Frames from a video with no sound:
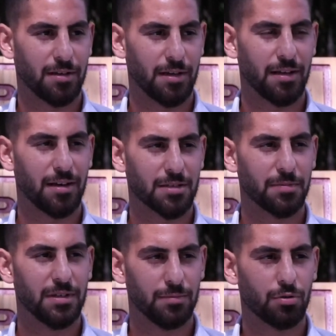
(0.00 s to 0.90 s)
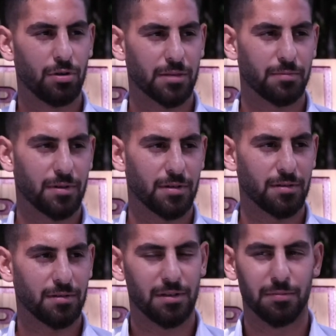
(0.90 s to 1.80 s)
Yani en az bir 20 gol atma
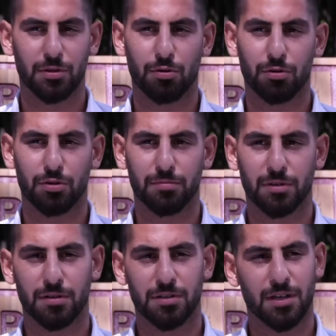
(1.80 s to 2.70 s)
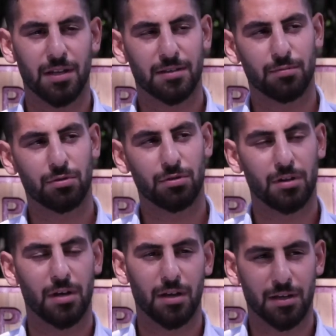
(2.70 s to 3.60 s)
limiti koydum. E, inşallah da bunu
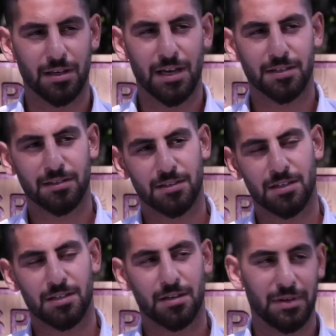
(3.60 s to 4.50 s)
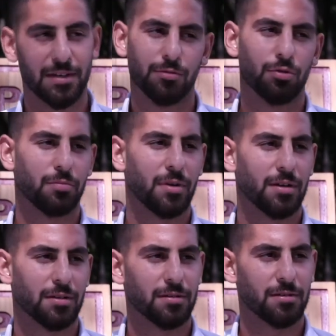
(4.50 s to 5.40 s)
gerçekleştireceğime inanıyorum
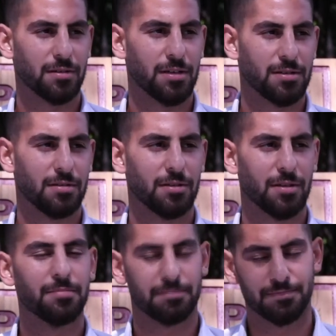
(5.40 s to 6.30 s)
yani kesinlikle.